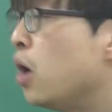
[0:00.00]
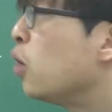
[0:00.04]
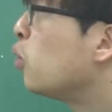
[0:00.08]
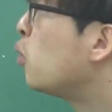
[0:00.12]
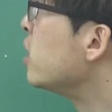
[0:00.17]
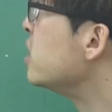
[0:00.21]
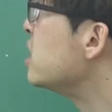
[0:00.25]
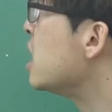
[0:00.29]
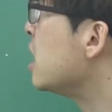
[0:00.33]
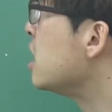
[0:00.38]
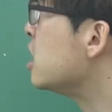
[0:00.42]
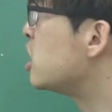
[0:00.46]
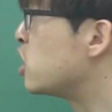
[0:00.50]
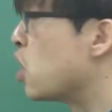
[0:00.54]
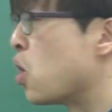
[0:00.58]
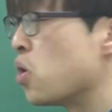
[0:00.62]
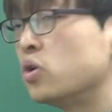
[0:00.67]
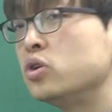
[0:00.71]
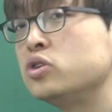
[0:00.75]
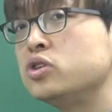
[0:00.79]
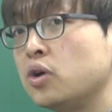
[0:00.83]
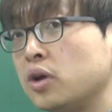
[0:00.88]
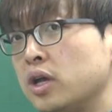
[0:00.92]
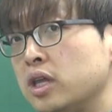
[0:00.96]
굉장히
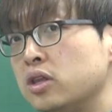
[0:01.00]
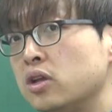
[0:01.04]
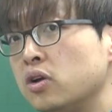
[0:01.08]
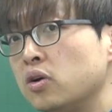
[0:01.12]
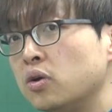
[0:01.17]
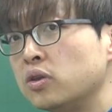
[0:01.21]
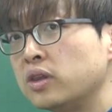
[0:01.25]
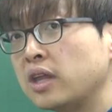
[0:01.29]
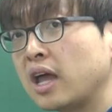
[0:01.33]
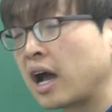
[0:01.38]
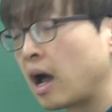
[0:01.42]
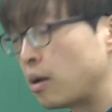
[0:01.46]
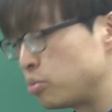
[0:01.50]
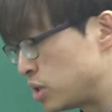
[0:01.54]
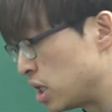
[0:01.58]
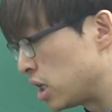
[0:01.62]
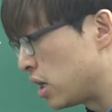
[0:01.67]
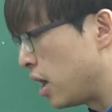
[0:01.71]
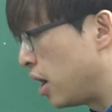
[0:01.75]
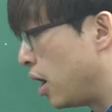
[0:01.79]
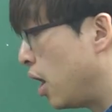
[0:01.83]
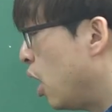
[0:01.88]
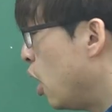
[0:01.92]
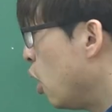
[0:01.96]
적응력이 있는 건데
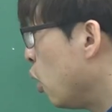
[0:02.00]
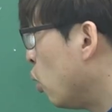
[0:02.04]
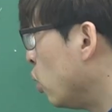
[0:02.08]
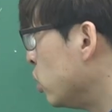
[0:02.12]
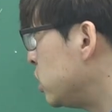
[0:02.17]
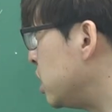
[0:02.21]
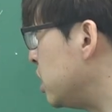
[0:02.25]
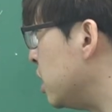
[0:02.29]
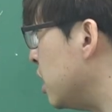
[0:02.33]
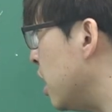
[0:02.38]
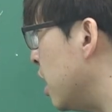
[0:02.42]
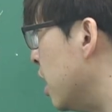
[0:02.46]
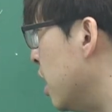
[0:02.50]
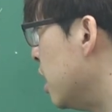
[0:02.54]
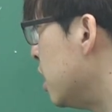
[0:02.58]
갑자기 꽃이